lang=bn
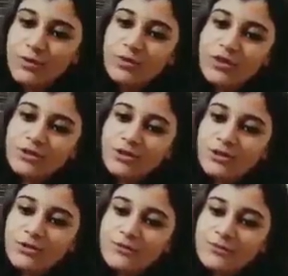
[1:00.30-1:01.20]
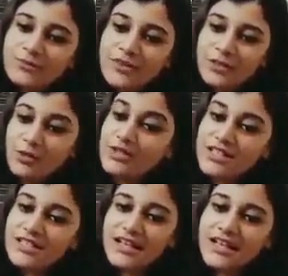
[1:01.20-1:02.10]
এসবের মূলে তো
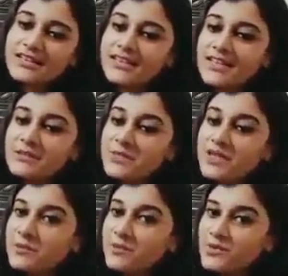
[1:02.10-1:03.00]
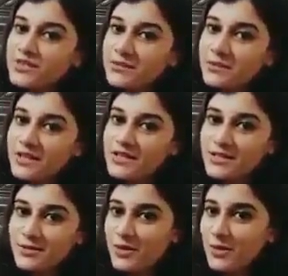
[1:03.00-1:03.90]
ওই যে যেখান থেকে বিয়ের প্রস্তাব
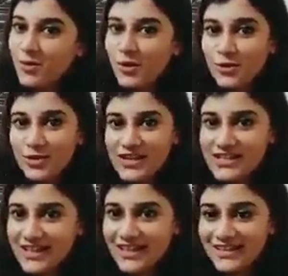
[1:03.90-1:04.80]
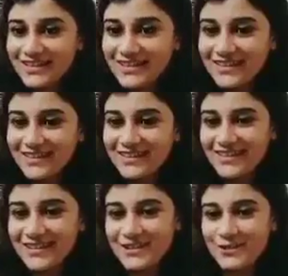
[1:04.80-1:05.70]
এলে জিহ্বা বড় হয়ে যায়
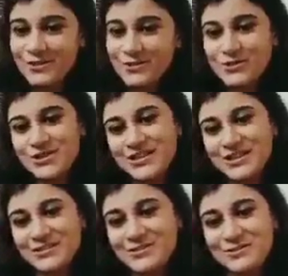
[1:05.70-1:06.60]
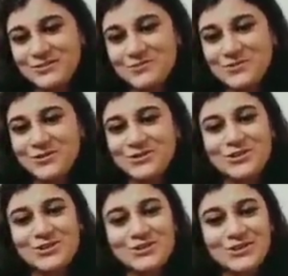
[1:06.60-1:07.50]
খুশিতে চোখ
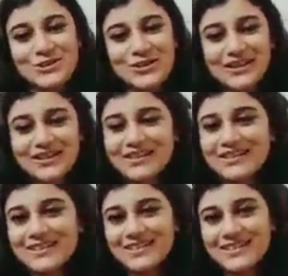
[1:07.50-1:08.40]
মুখ চকচক করে